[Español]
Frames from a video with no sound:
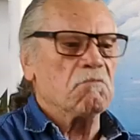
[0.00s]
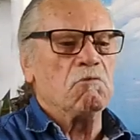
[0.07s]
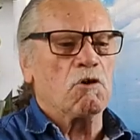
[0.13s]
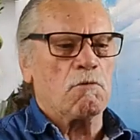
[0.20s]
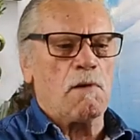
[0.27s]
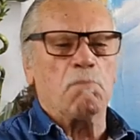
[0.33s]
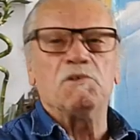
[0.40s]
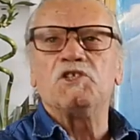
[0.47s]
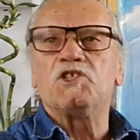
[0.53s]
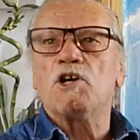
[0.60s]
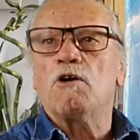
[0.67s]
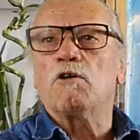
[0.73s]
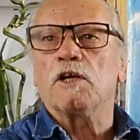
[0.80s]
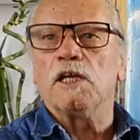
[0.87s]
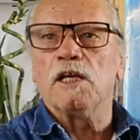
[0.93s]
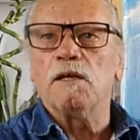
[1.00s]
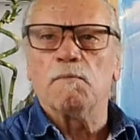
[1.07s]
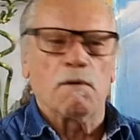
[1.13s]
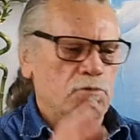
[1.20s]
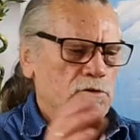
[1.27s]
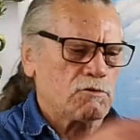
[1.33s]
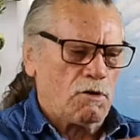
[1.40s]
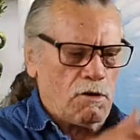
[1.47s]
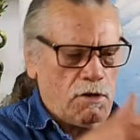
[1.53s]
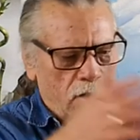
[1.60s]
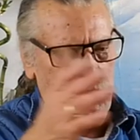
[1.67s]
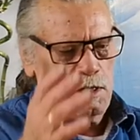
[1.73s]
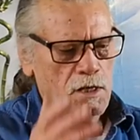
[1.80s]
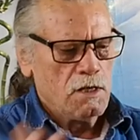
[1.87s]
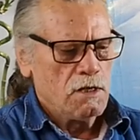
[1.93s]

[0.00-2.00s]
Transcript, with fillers: Lo que me ha pinchado aquí, me ha puesto ahí.